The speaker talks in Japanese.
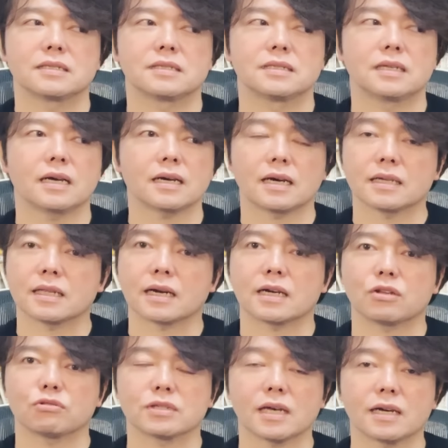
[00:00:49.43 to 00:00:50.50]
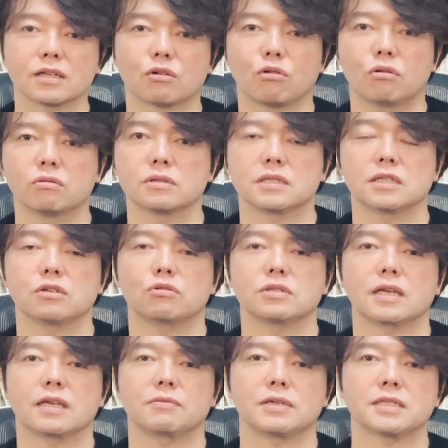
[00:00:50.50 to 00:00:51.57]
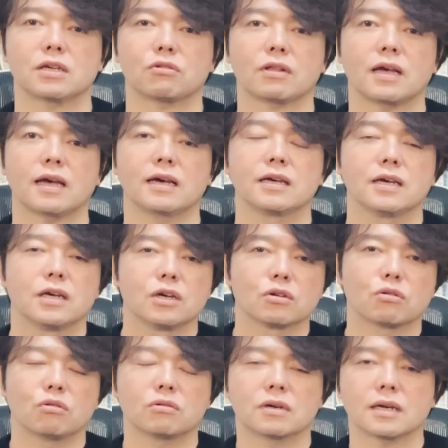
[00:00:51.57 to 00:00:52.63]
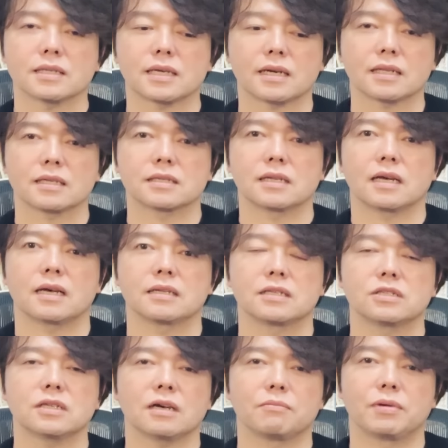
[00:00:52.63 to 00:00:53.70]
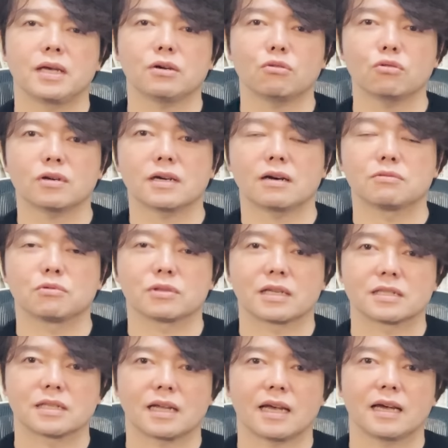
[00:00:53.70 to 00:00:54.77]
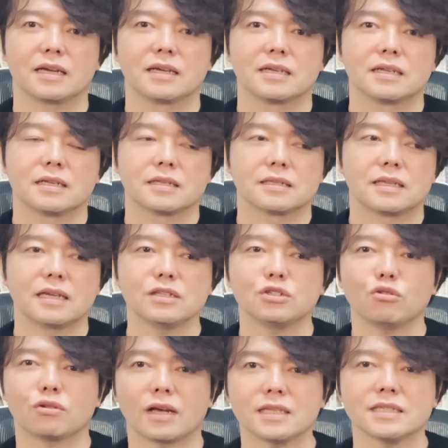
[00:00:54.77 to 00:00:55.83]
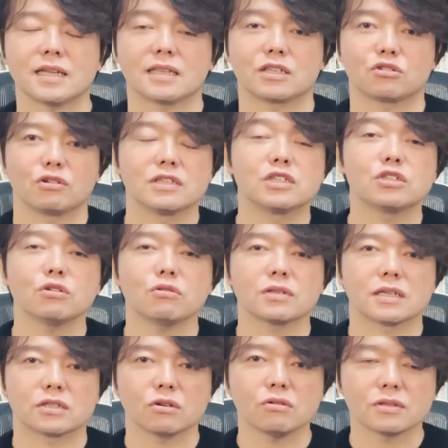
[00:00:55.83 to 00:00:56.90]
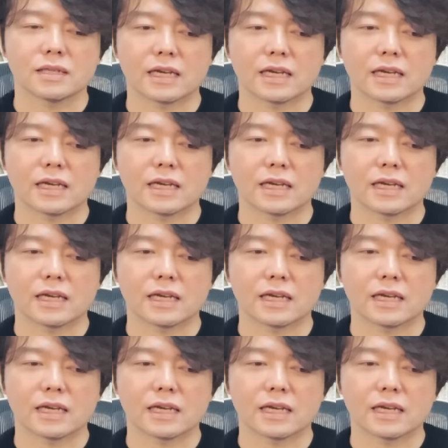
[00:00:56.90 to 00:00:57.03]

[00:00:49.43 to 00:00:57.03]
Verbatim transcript: 前回高値をさらに更新をしてきましたので、ここから先ですね、実は米国株もですね、天井なしなんですよ。一応ですよ。